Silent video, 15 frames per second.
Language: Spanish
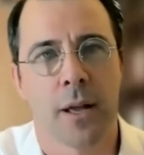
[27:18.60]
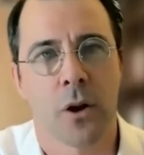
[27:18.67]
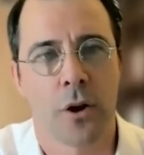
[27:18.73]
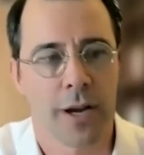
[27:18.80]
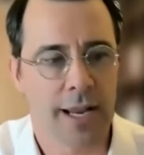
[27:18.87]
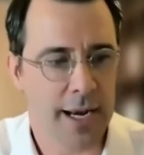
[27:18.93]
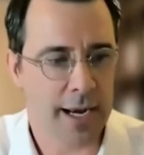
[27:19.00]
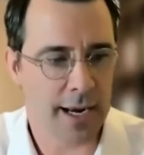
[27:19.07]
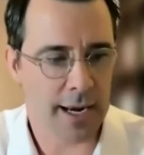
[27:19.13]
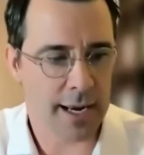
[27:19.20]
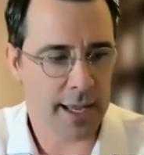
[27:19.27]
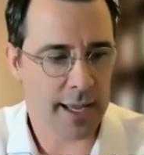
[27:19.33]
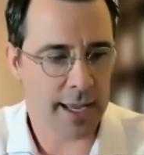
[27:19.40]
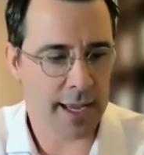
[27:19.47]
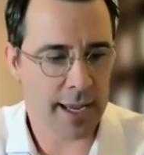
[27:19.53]
con
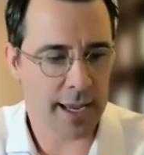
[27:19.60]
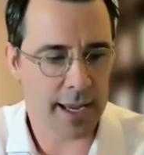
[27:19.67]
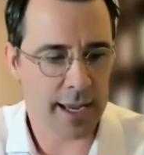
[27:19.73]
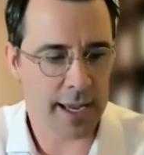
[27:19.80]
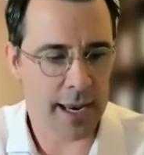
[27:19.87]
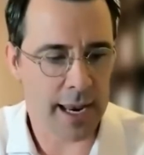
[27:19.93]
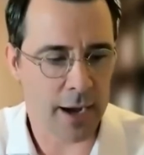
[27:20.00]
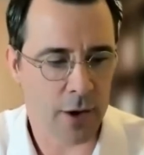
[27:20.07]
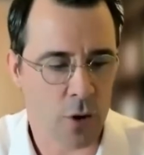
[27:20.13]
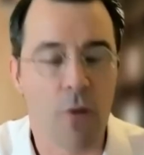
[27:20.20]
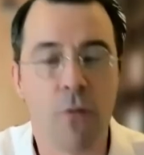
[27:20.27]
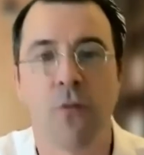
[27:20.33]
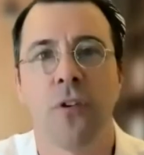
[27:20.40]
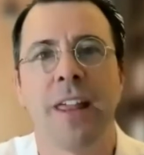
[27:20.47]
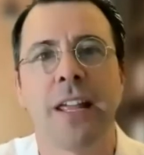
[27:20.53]
el, eh, el
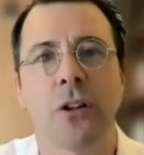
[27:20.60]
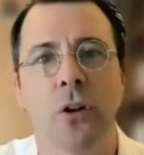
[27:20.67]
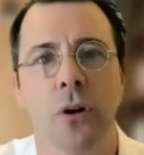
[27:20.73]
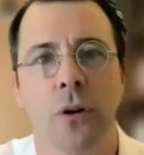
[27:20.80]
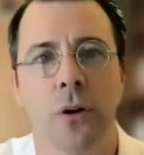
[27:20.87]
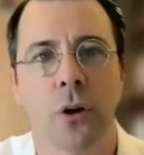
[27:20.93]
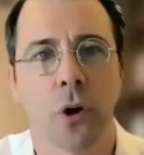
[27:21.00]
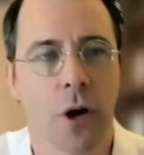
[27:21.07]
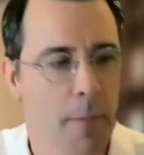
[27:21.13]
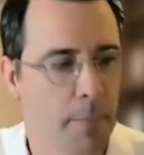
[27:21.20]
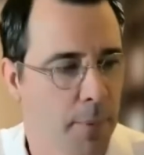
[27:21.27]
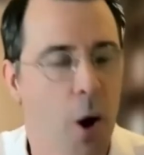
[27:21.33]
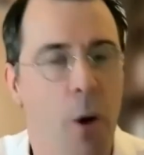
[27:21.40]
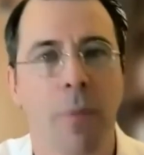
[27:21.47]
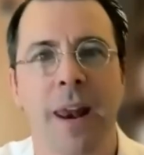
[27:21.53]
conflicto, con
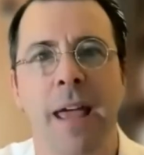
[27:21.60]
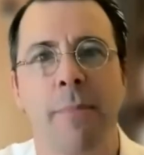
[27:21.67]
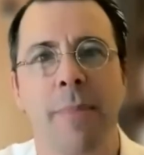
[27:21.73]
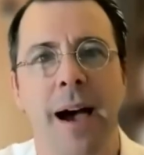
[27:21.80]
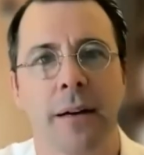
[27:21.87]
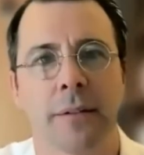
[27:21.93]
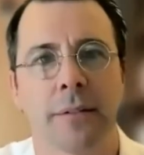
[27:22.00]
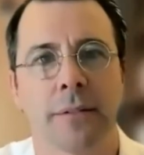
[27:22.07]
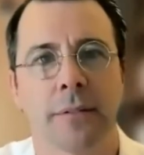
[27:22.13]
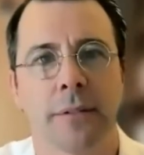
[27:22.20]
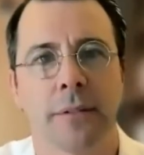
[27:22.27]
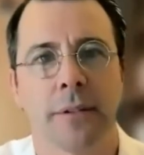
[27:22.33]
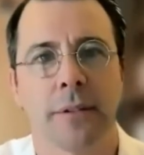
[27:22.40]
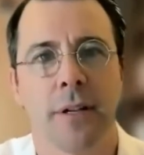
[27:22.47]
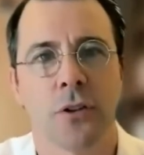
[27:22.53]
el problema.
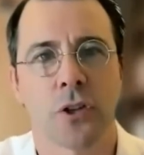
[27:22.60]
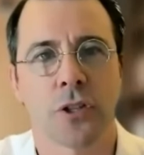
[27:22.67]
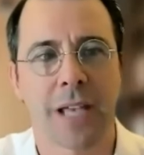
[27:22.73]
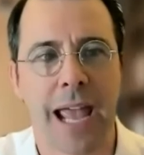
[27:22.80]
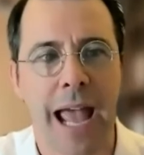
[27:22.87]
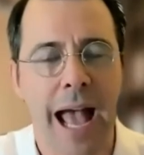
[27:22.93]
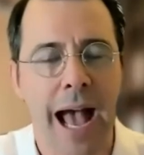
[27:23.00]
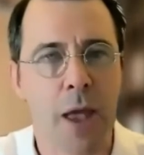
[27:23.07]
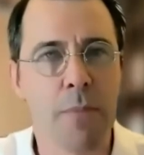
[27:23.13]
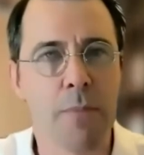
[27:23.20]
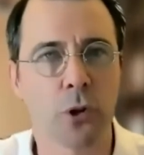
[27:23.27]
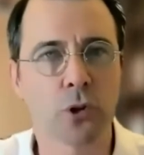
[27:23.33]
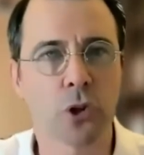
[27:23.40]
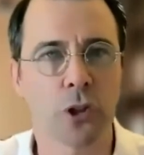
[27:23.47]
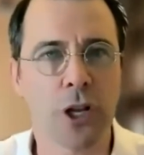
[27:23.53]
Entonces, hay un
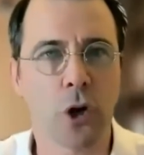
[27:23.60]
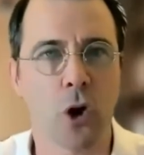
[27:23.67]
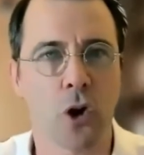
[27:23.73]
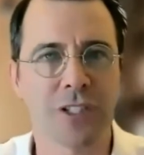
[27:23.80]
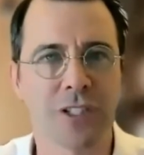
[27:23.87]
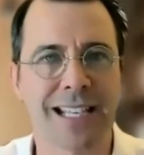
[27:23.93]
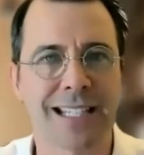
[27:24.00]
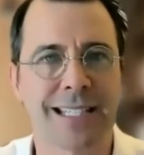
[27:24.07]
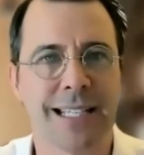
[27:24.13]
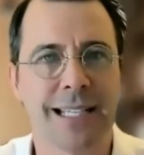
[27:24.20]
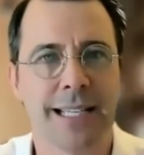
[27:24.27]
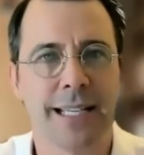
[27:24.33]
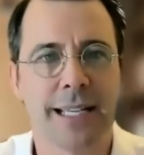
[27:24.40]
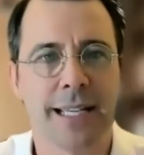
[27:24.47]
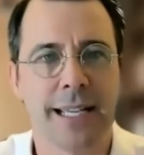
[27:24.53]
montón de cosas
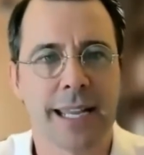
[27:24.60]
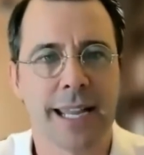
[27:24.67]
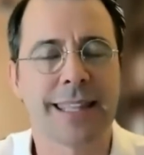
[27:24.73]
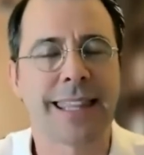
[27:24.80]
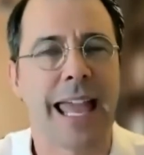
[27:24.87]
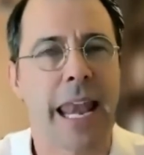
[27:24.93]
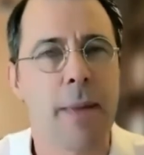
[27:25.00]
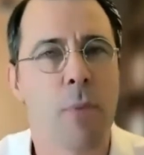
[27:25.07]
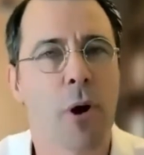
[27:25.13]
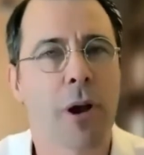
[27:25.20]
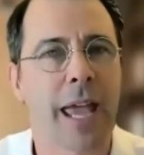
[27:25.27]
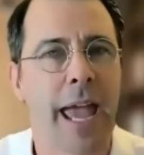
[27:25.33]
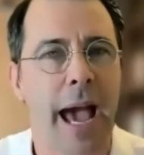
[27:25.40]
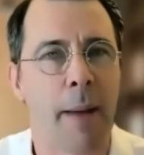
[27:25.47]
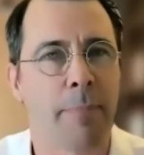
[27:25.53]
que tenemos
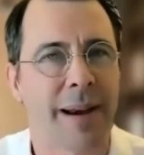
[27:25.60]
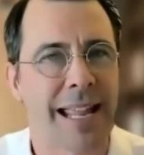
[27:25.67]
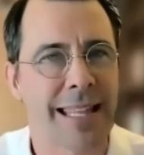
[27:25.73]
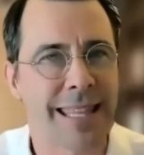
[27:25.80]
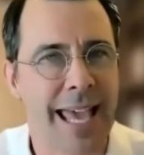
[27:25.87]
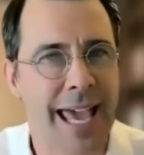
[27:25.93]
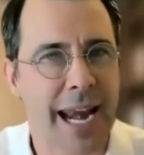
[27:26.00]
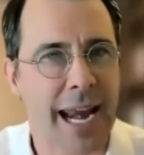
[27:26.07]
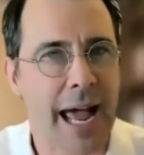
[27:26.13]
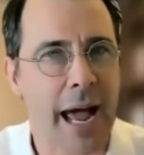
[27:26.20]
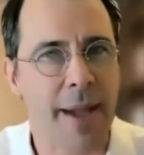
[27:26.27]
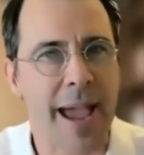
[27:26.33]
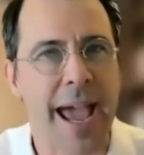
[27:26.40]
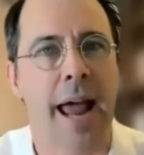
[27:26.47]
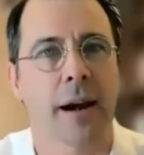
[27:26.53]
que aprender
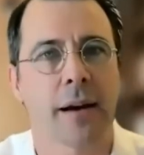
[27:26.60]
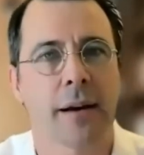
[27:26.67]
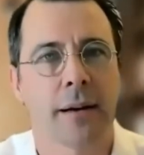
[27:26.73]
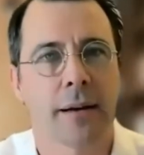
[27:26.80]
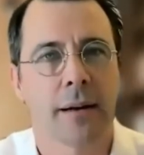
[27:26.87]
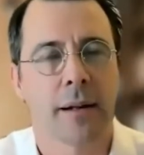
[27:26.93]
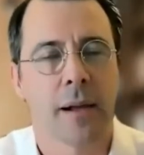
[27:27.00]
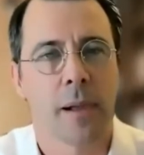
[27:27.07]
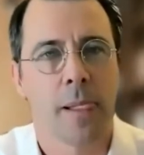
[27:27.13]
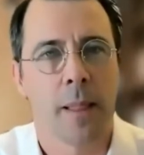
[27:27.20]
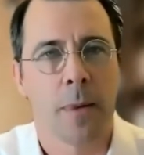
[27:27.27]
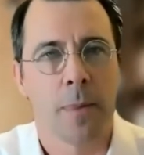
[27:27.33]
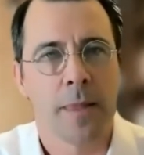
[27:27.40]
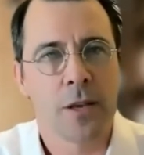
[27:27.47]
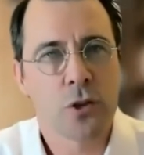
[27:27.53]
a ver.
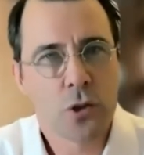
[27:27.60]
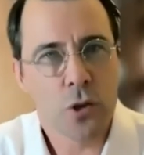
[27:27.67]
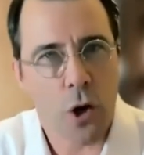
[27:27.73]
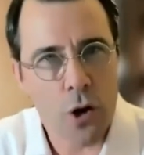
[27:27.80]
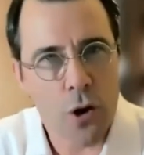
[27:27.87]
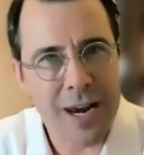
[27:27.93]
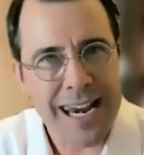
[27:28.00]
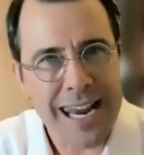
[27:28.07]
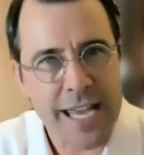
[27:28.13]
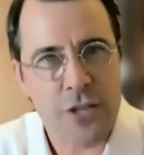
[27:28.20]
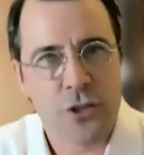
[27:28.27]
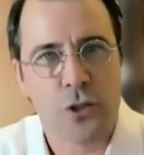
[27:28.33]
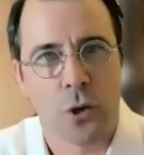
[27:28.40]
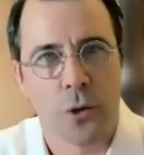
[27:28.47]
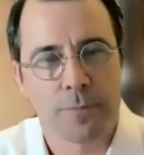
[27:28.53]
Y solo el
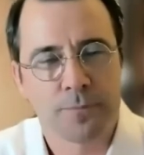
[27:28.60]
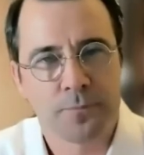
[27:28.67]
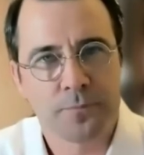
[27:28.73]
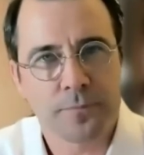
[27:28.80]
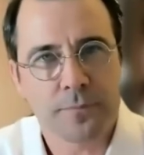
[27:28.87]
hecho